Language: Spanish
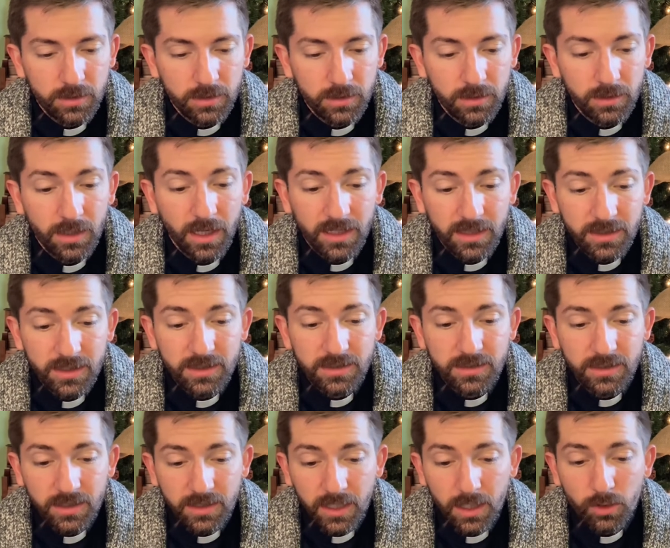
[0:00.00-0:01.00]
antes
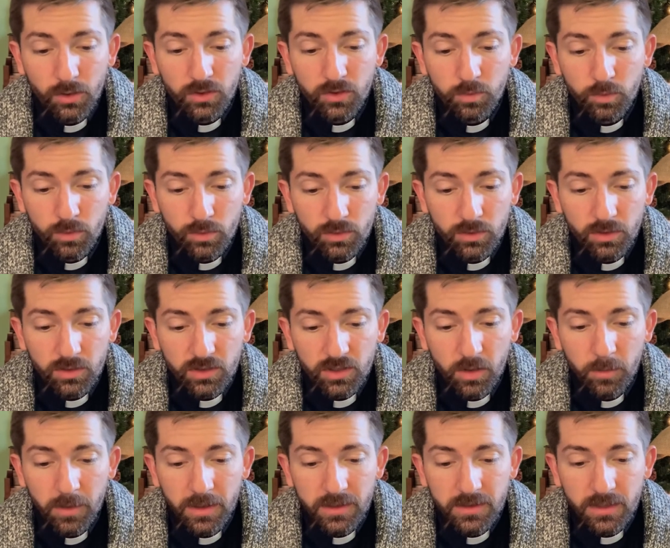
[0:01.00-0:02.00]
de que los mundos
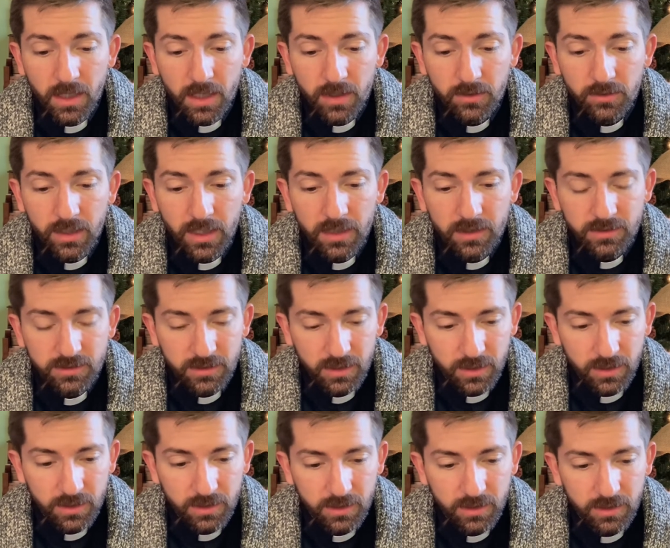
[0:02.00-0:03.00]
comenzaron a
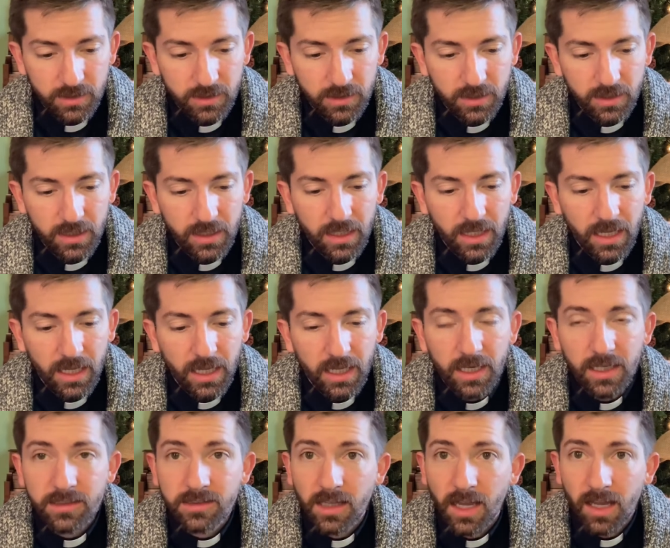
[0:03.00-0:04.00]
ser.
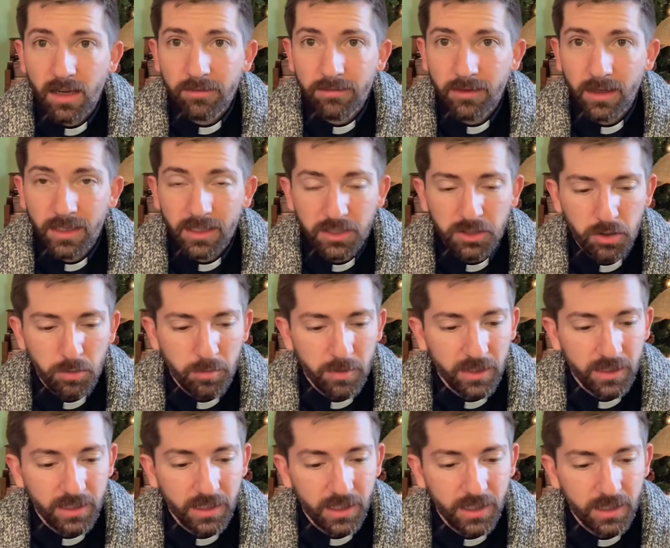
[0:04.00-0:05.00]
Él es Alfa y
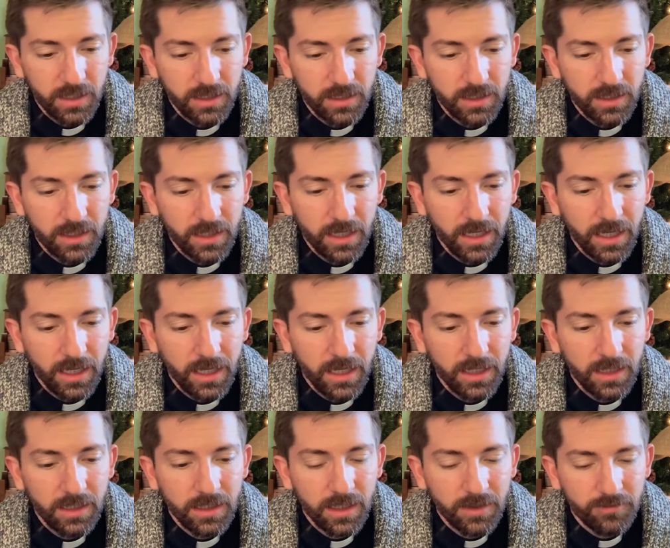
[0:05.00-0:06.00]
Omega
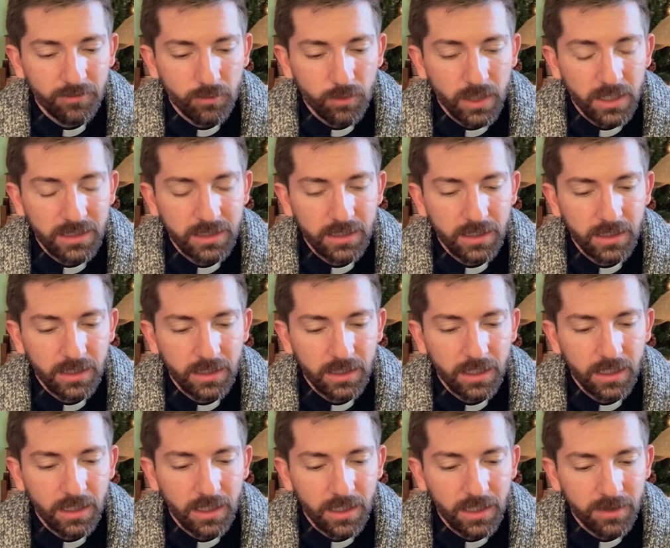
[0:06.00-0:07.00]
él la fuente,
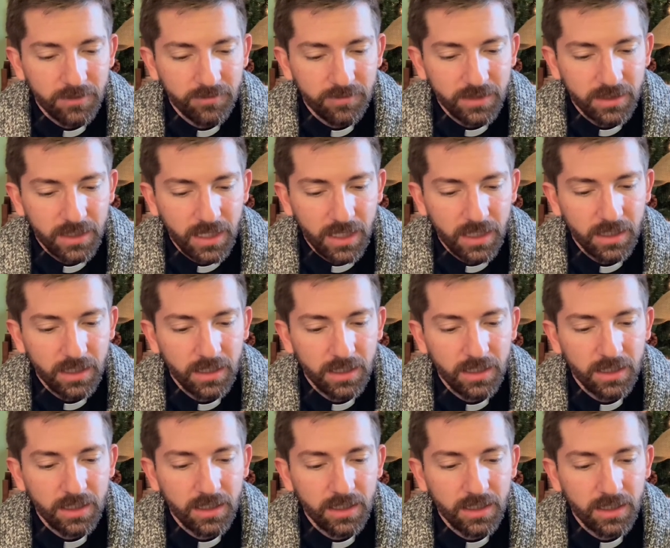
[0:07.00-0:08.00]
el final,
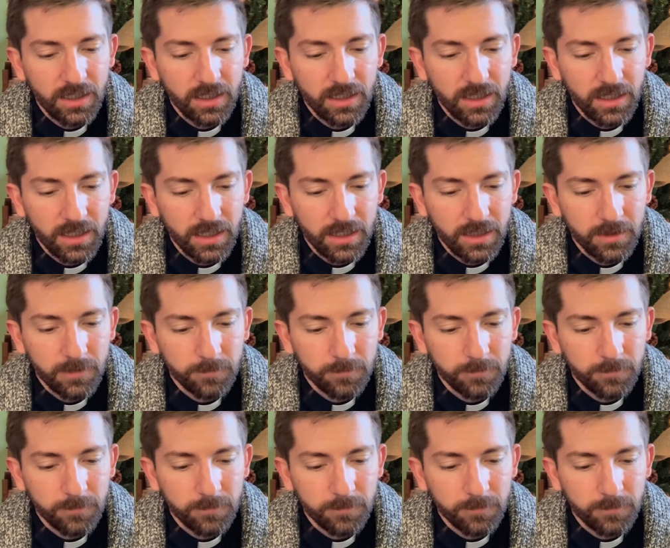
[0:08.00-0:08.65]
Él.